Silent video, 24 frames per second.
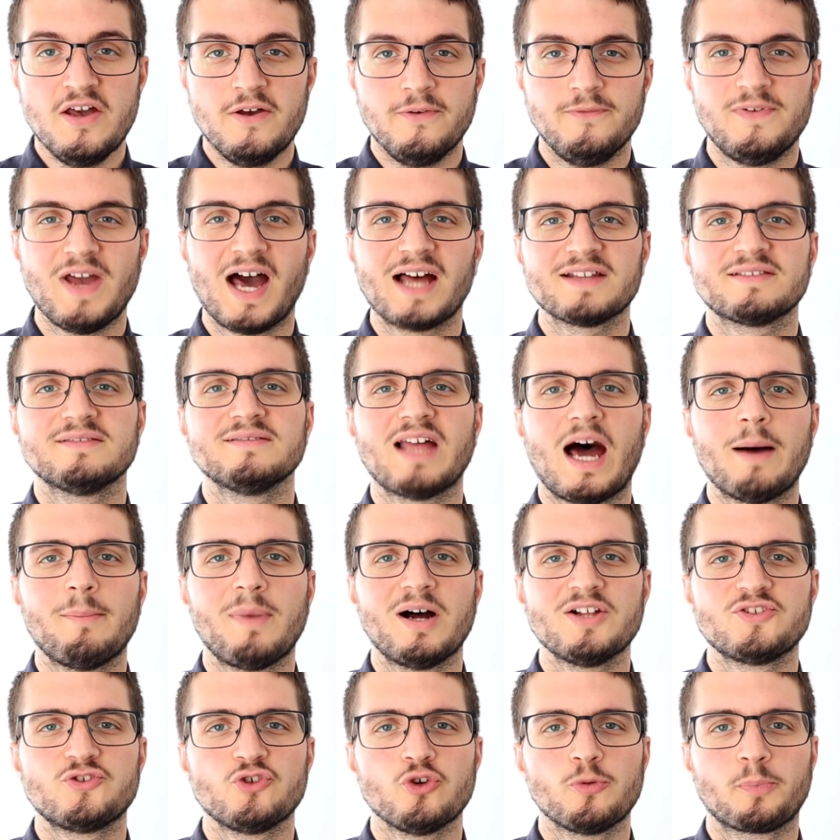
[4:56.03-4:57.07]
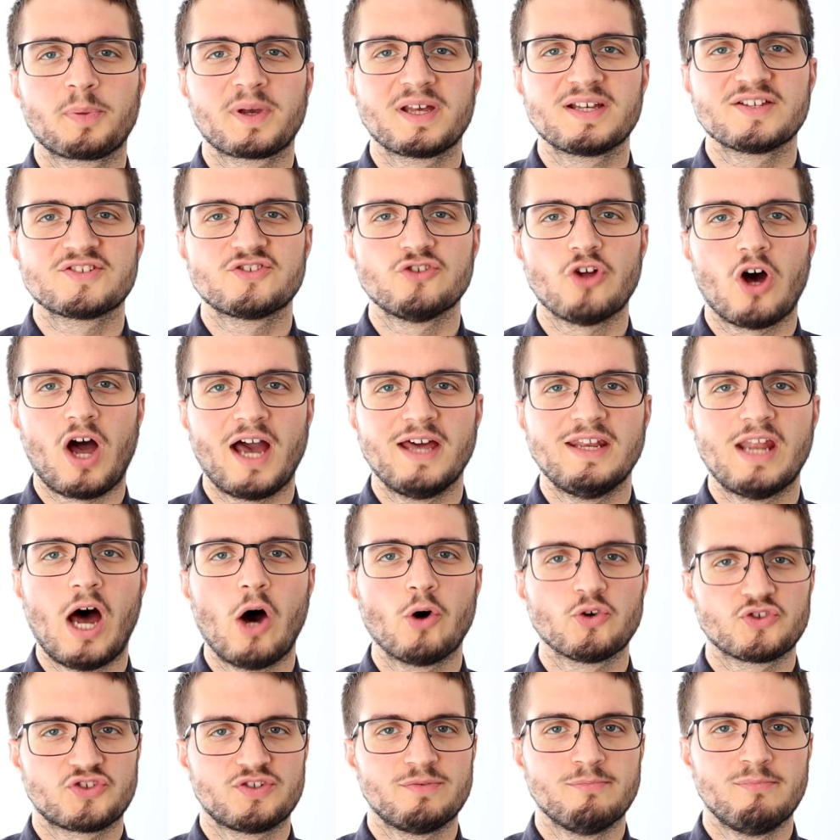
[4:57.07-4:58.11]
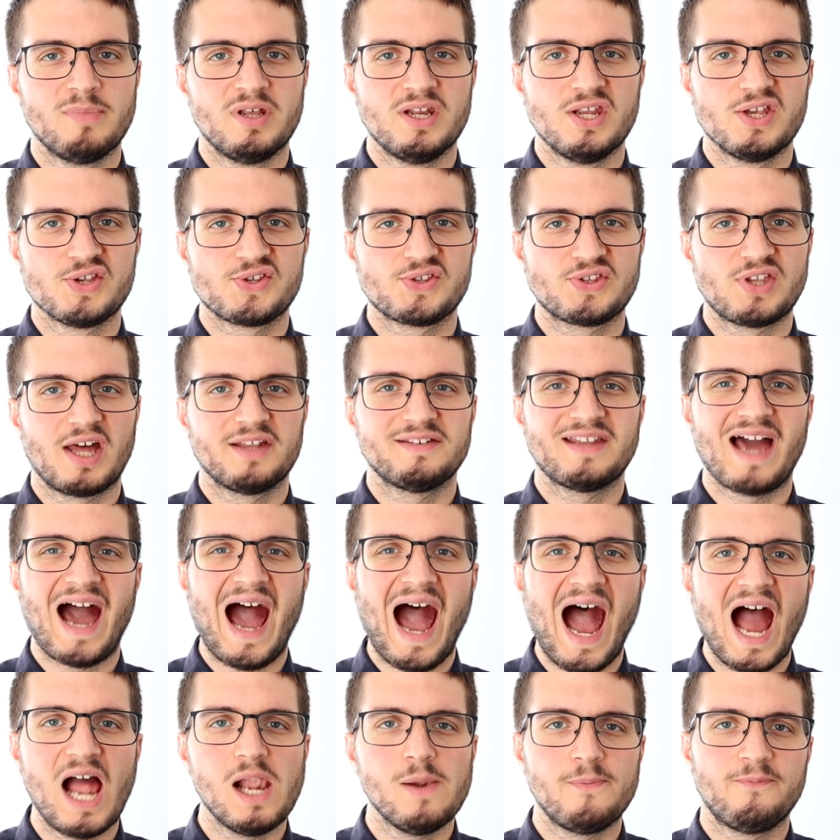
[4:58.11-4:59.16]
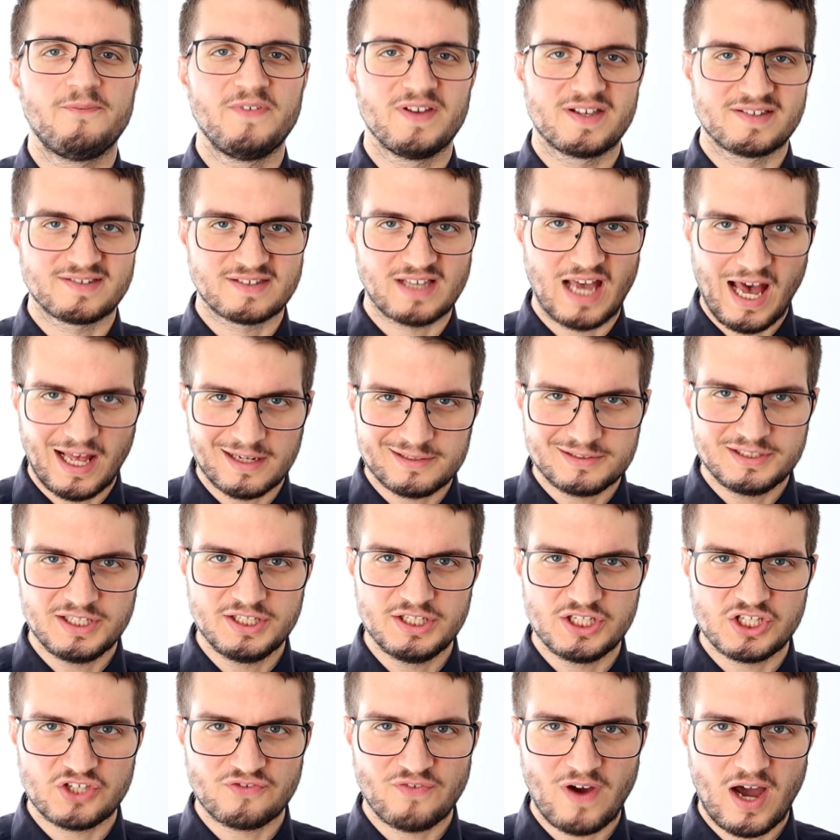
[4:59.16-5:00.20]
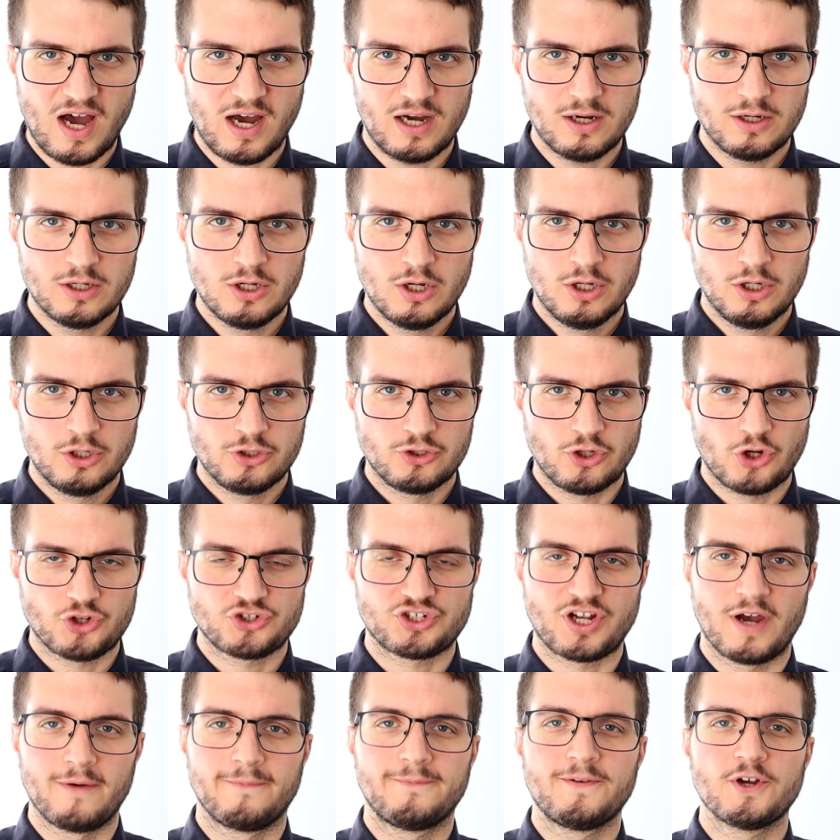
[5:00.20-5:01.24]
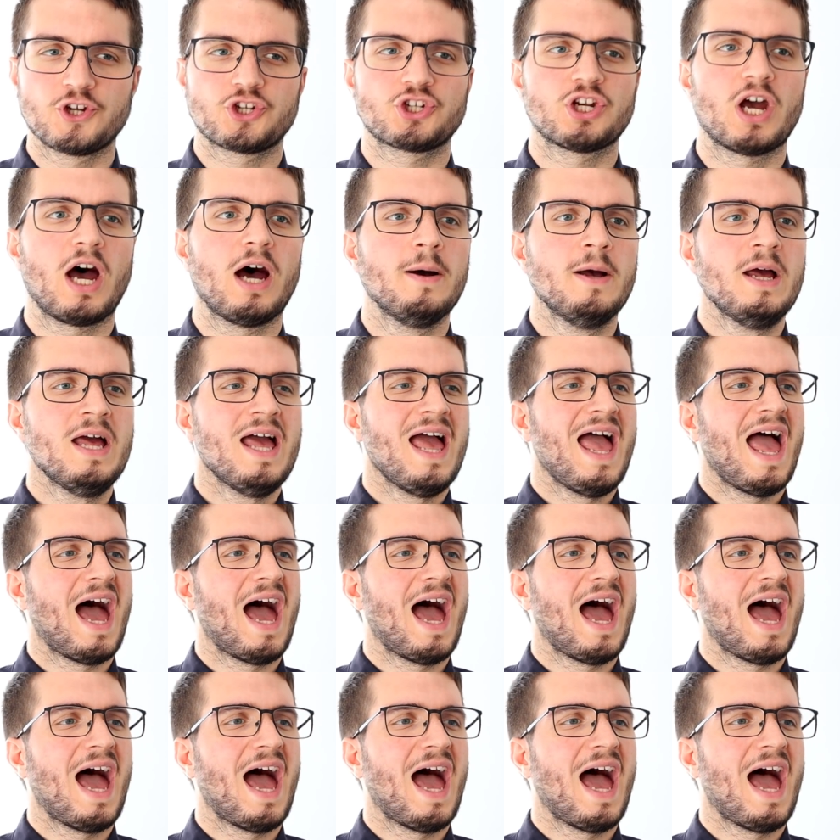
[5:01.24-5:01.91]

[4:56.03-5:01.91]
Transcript: Wir hatten damals übrigens noch einen Außenminister, der halbwegs geradlinig war, Joschka Fischer.